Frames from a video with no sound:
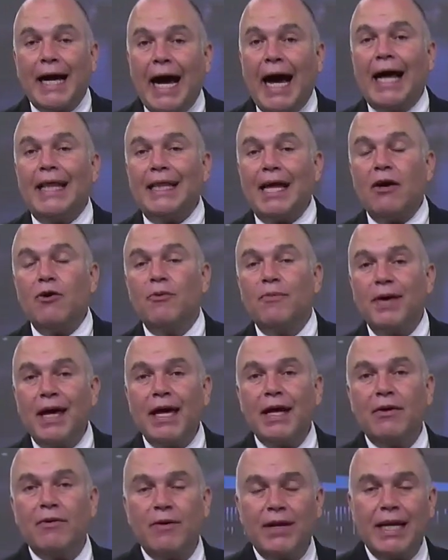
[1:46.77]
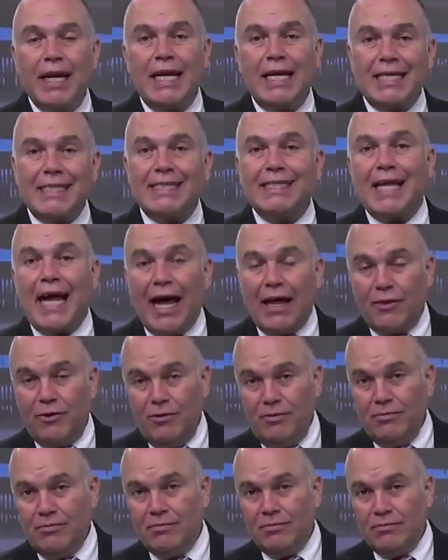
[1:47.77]
Cada gobierno en el
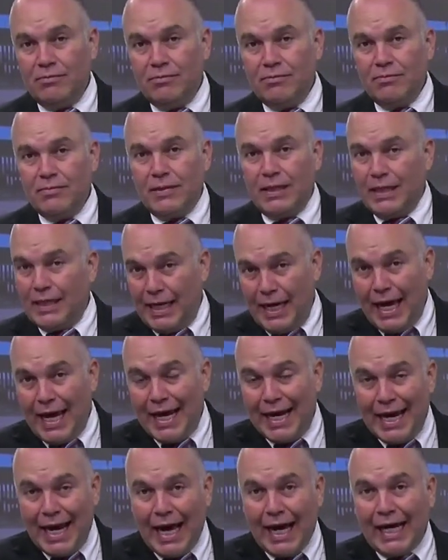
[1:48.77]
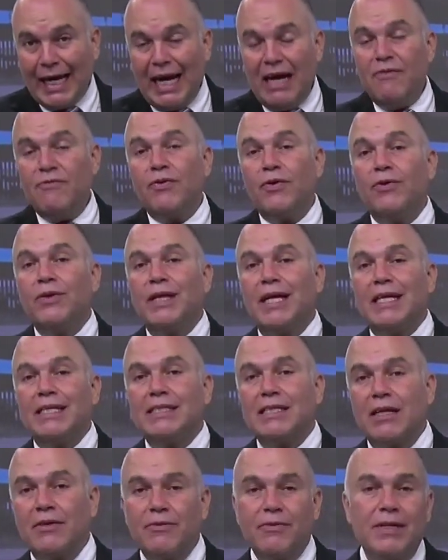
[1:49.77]
Estado, en la gran frontera
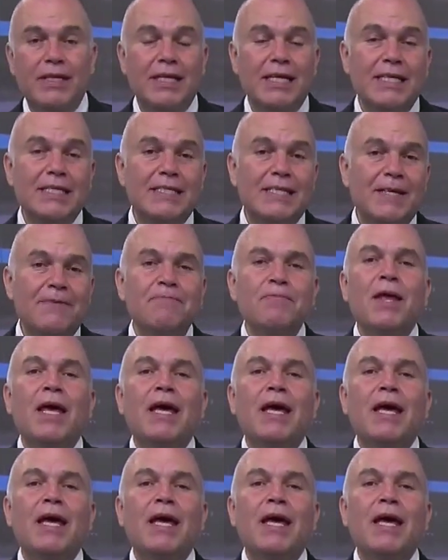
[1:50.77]
estadounidense,